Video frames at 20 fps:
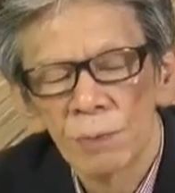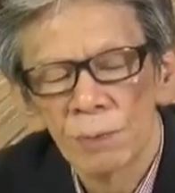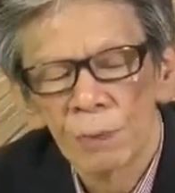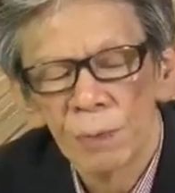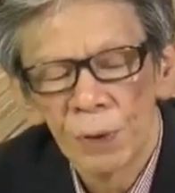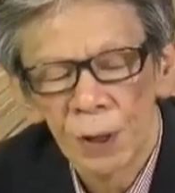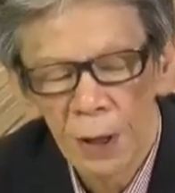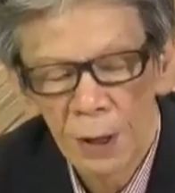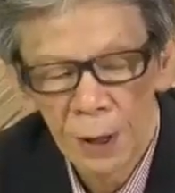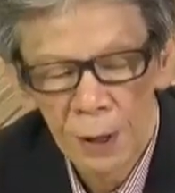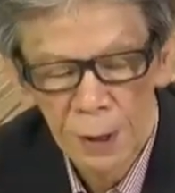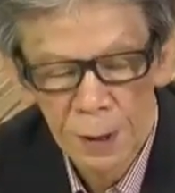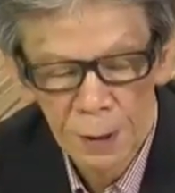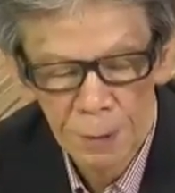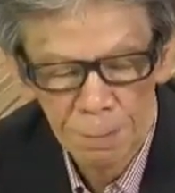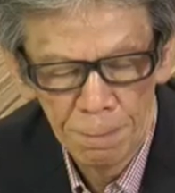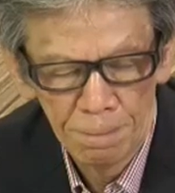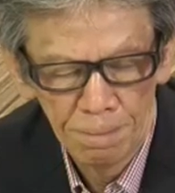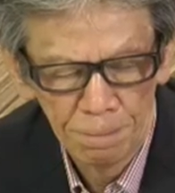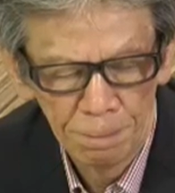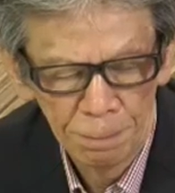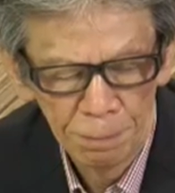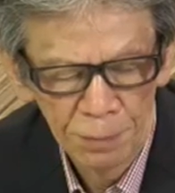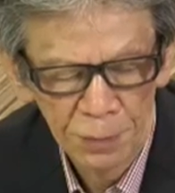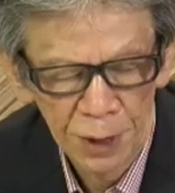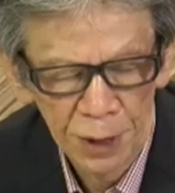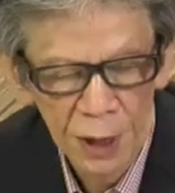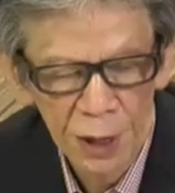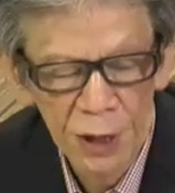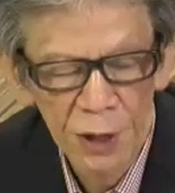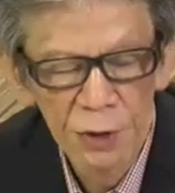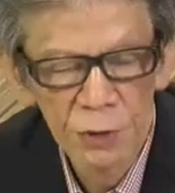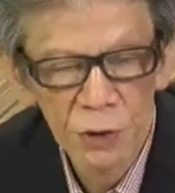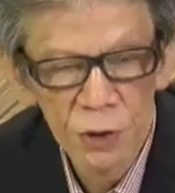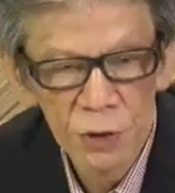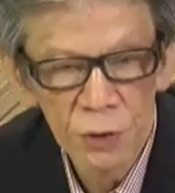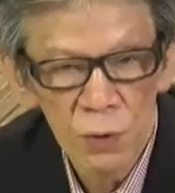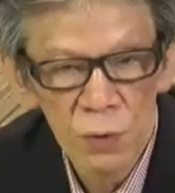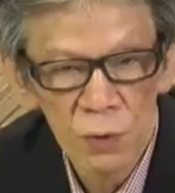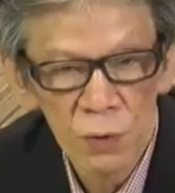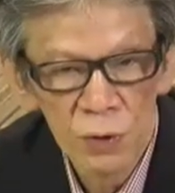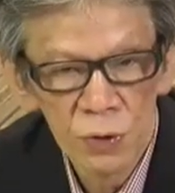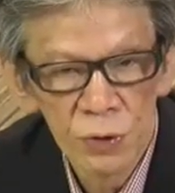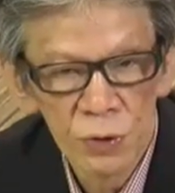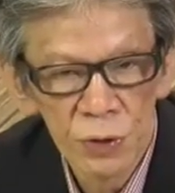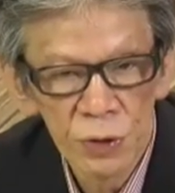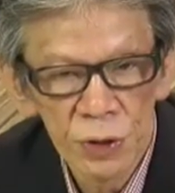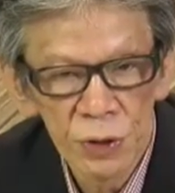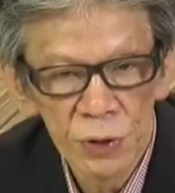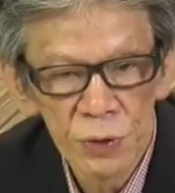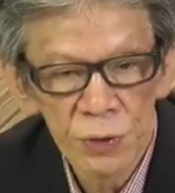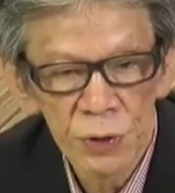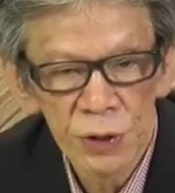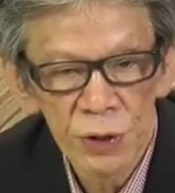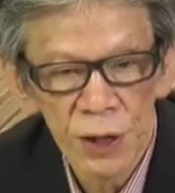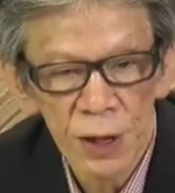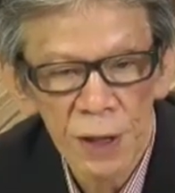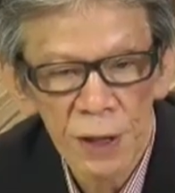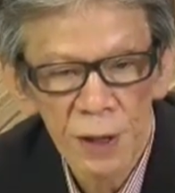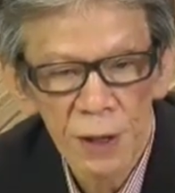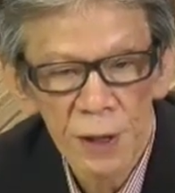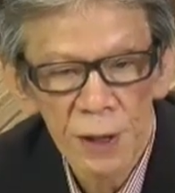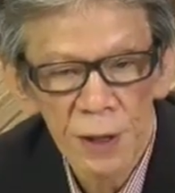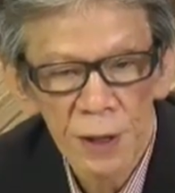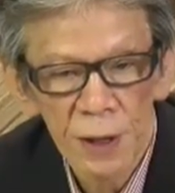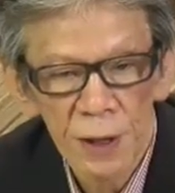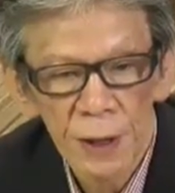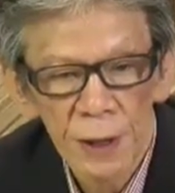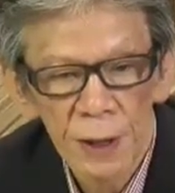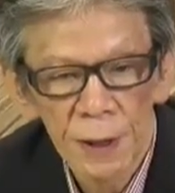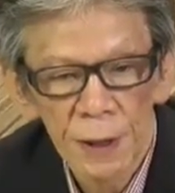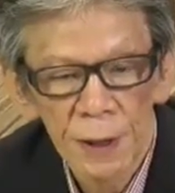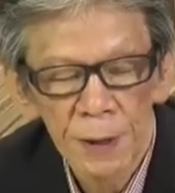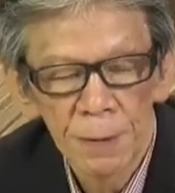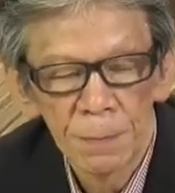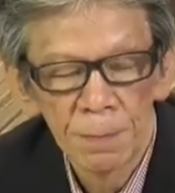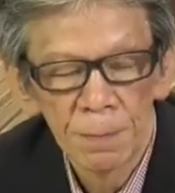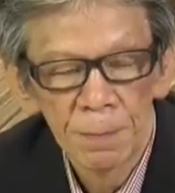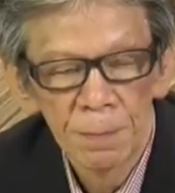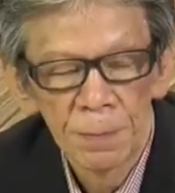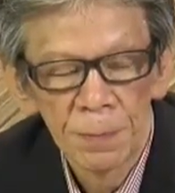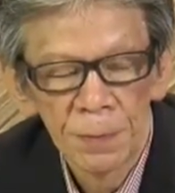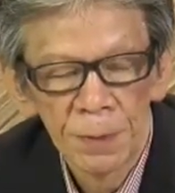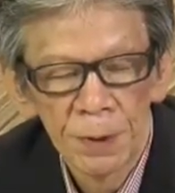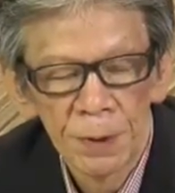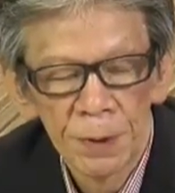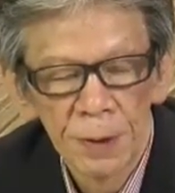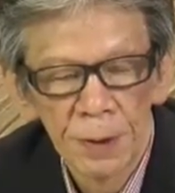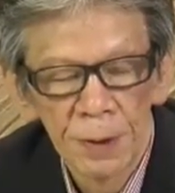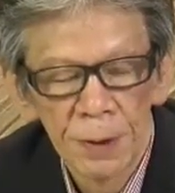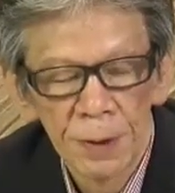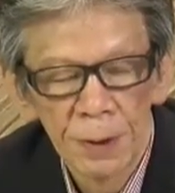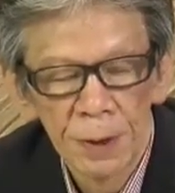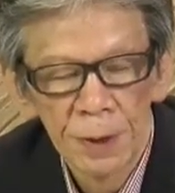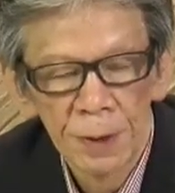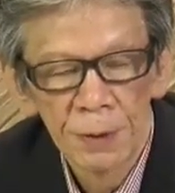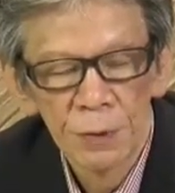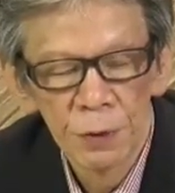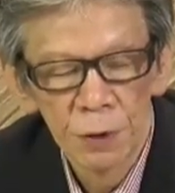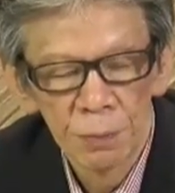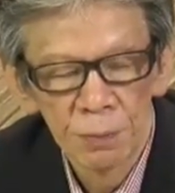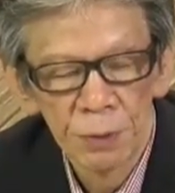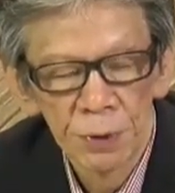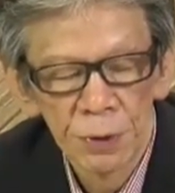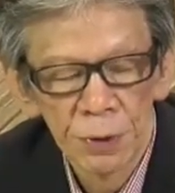えー、金融資本を中心とした、えー、グループ